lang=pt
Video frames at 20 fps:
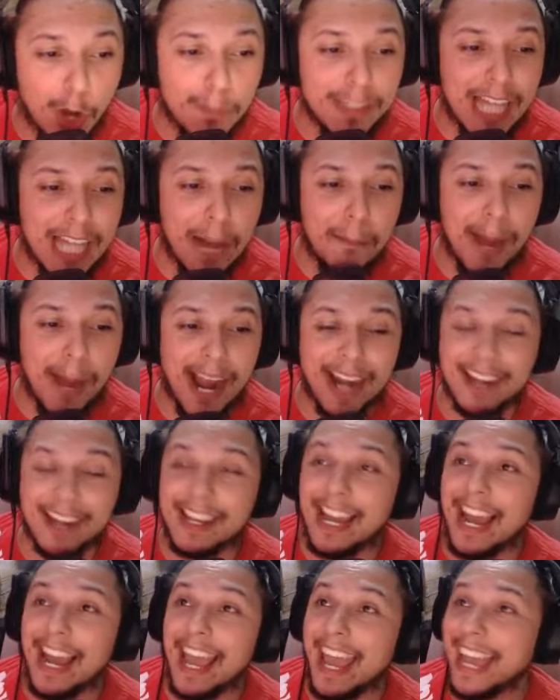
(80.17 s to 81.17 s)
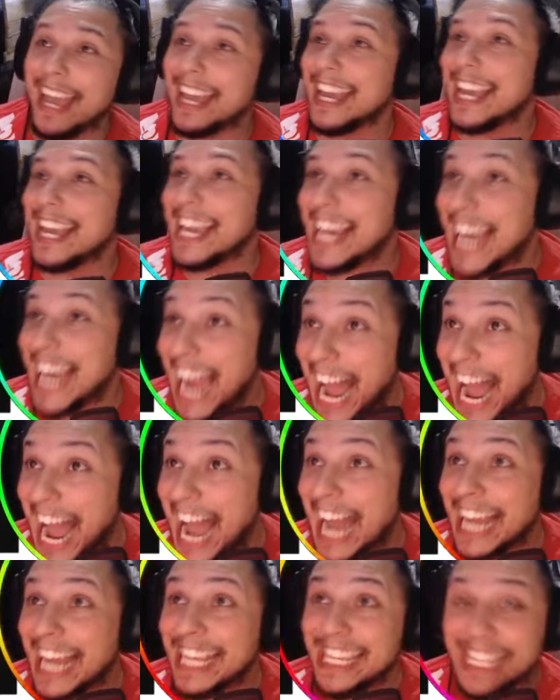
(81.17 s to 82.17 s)
da marca é
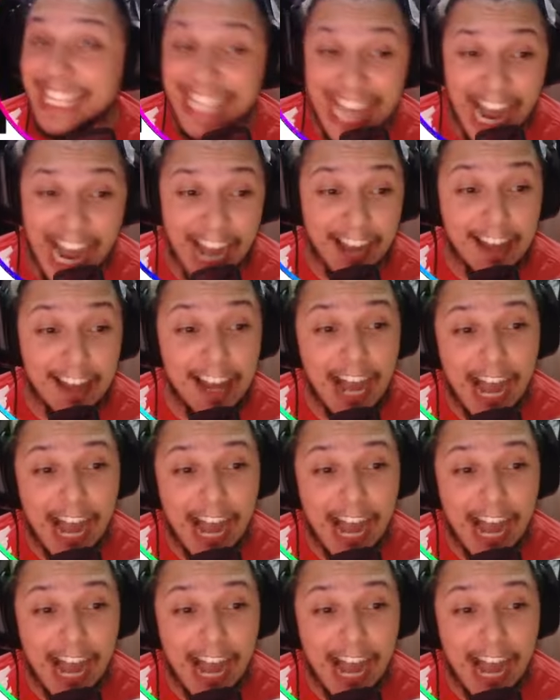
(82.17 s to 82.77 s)
K Ya.